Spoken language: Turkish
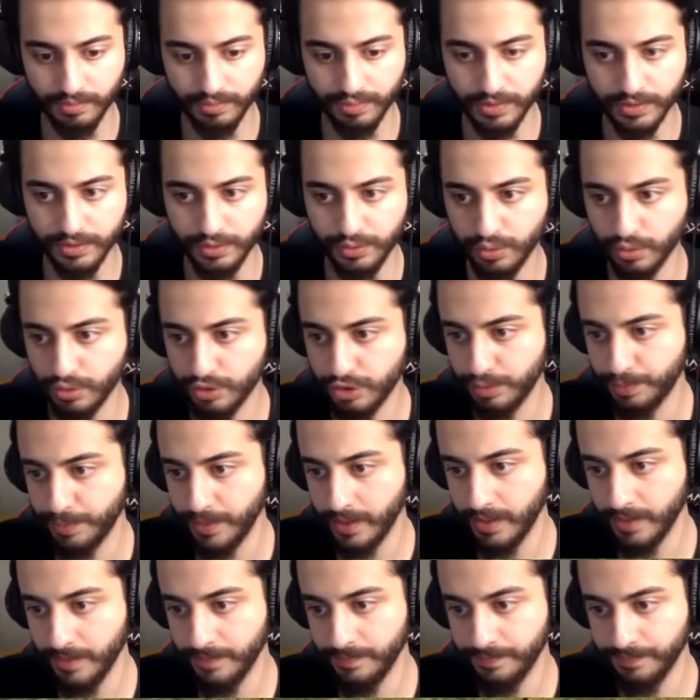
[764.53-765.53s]
Burası çok
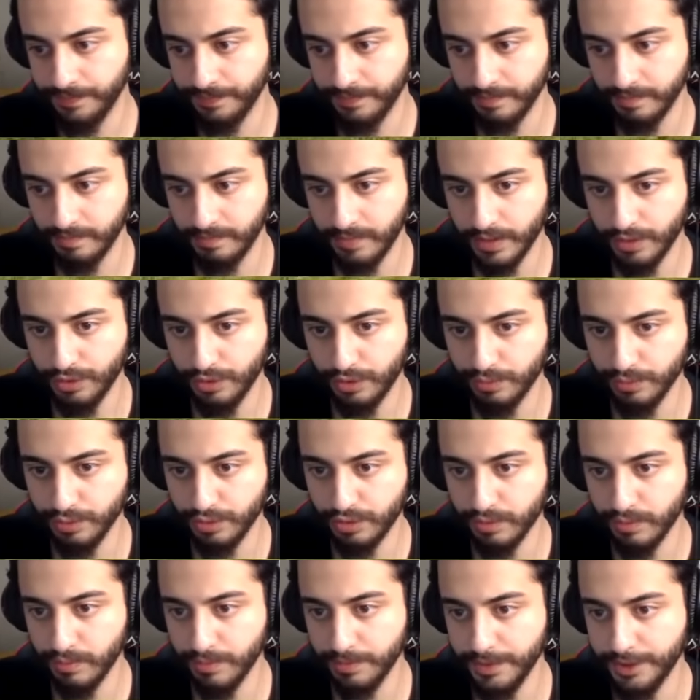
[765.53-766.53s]
şüpheli.
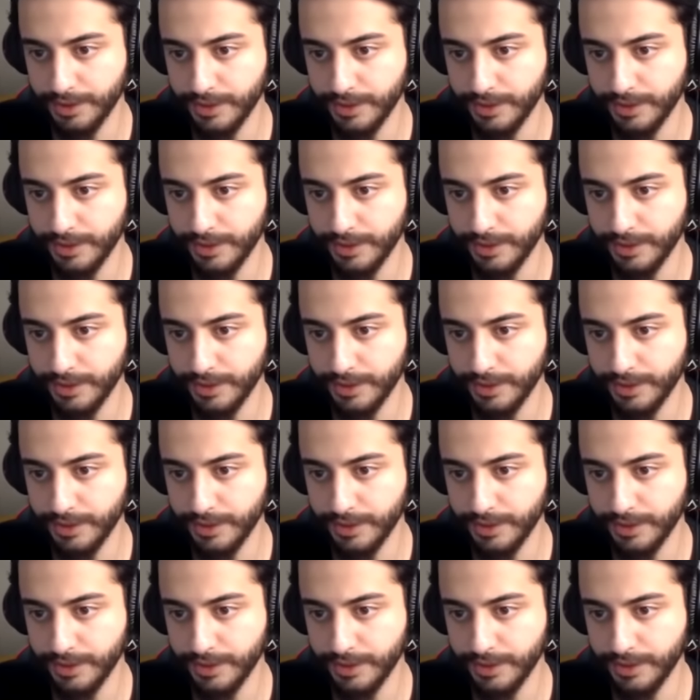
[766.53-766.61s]
Bunu bir